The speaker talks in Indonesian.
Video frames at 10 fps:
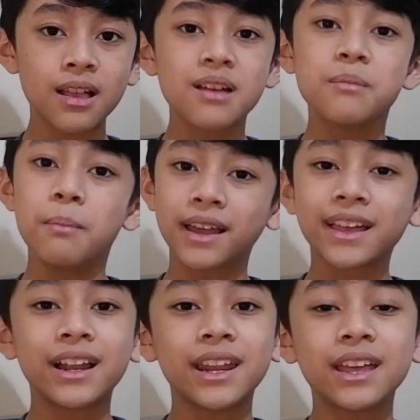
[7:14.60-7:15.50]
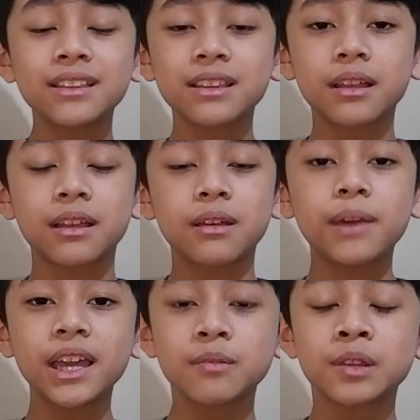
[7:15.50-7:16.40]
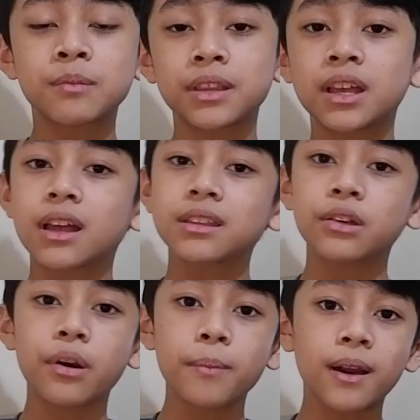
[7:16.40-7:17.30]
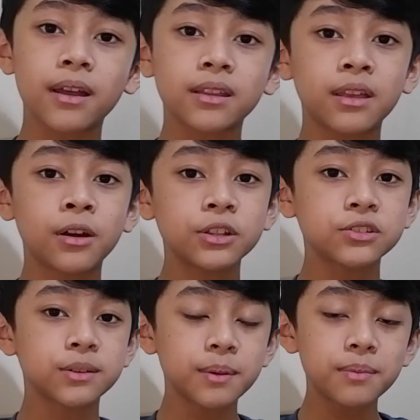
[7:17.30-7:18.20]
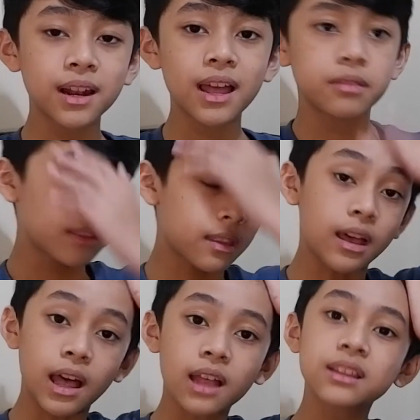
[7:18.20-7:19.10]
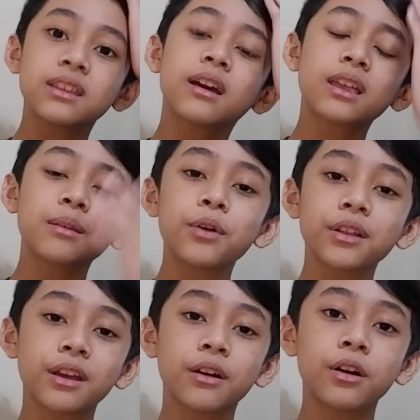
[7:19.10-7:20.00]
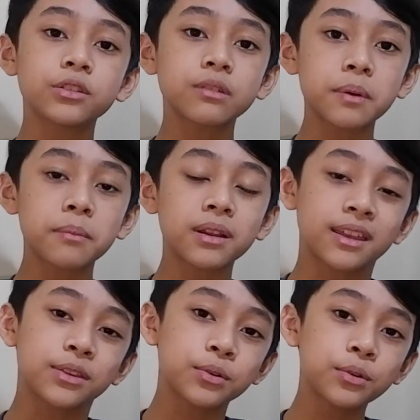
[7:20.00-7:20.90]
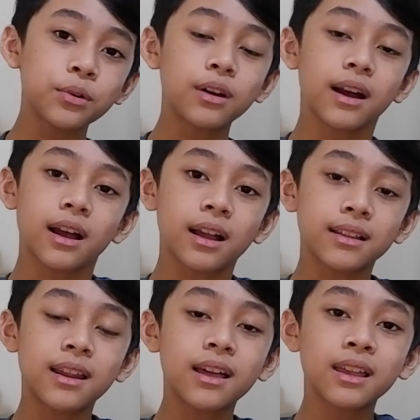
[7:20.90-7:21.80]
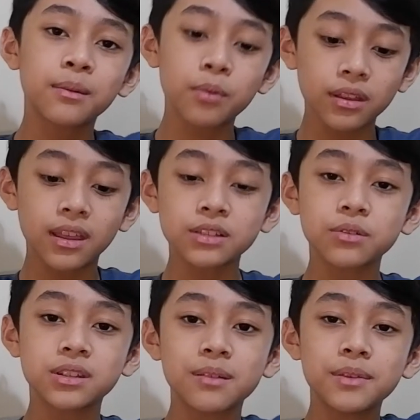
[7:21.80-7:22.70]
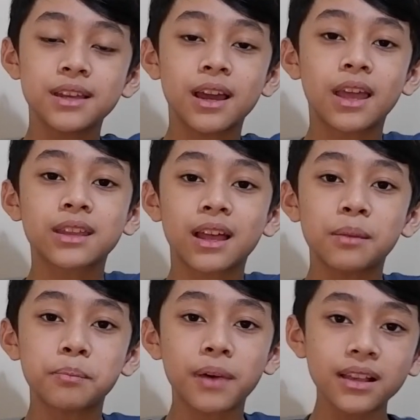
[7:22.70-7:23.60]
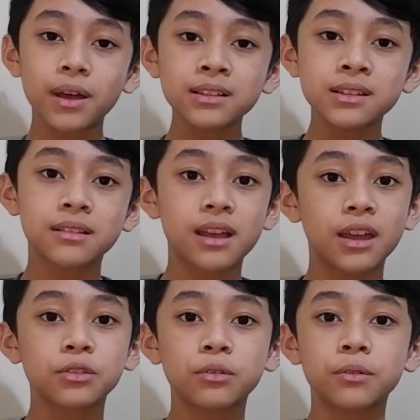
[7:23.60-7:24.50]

Bagi kalian, bagi teman-teman yang nggak tahu apa arti hot swappable, nah artinya keyboard yang hot swappable itu adalah keyboard yang switchnya bisa kita lepas, entah itu